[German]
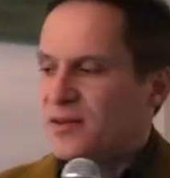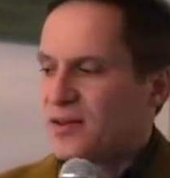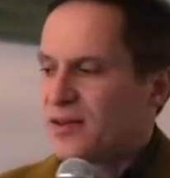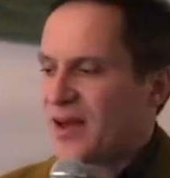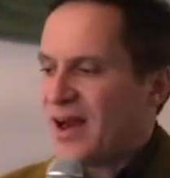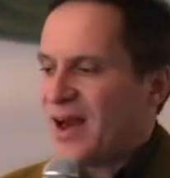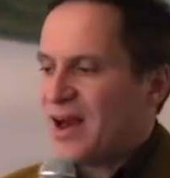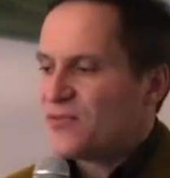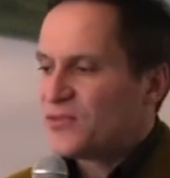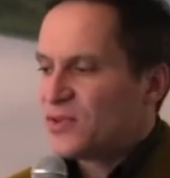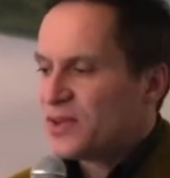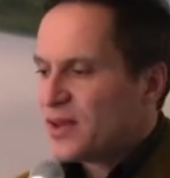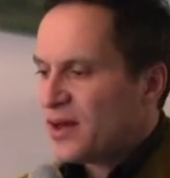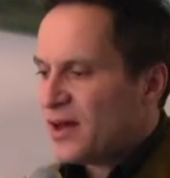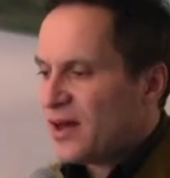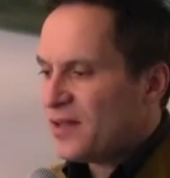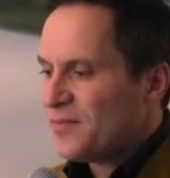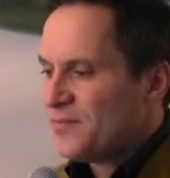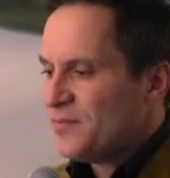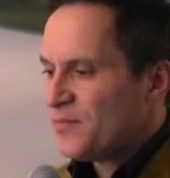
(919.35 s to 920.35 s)
Grafik
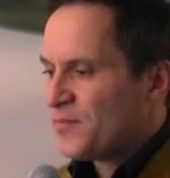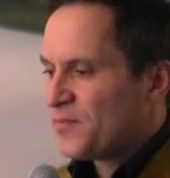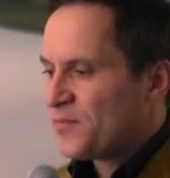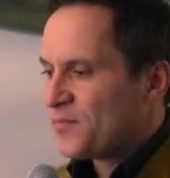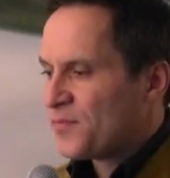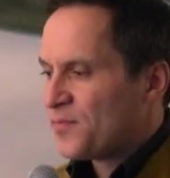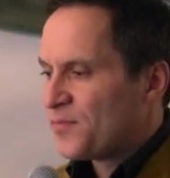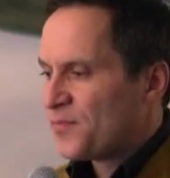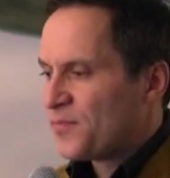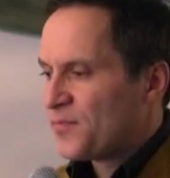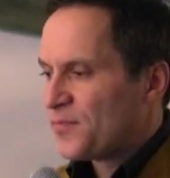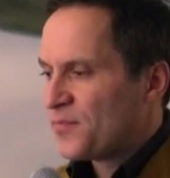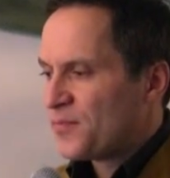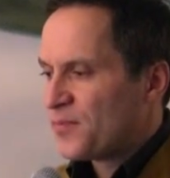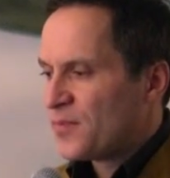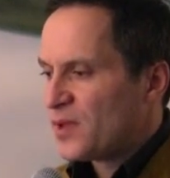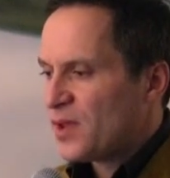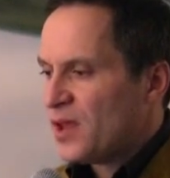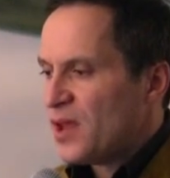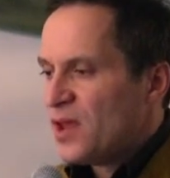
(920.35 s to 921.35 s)
an.
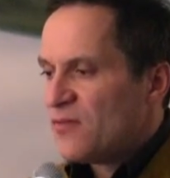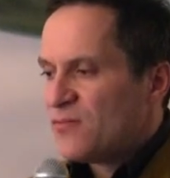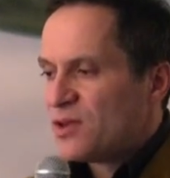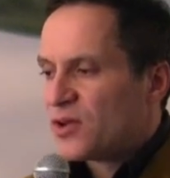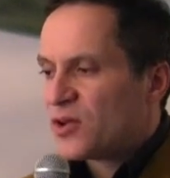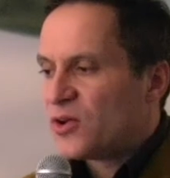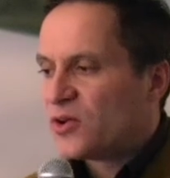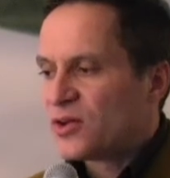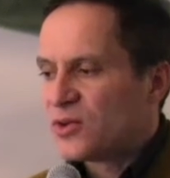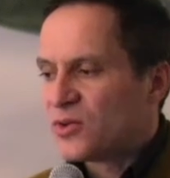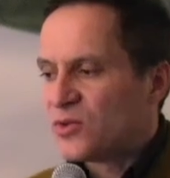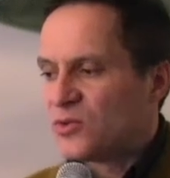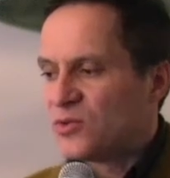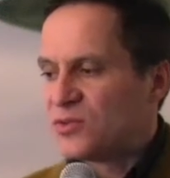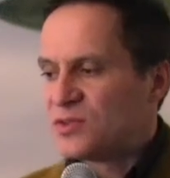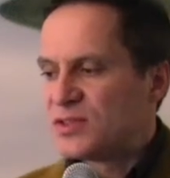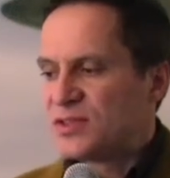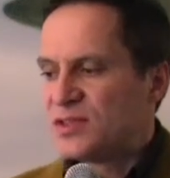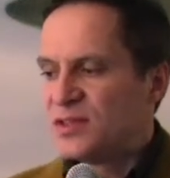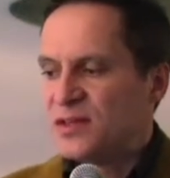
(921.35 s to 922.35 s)
Wir können
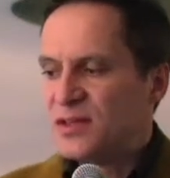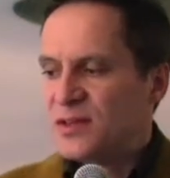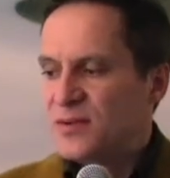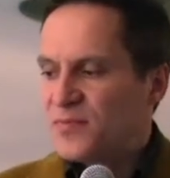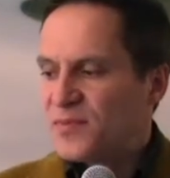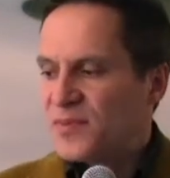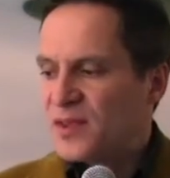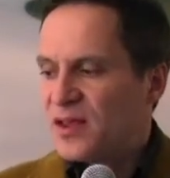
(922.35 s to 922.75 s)
uns hier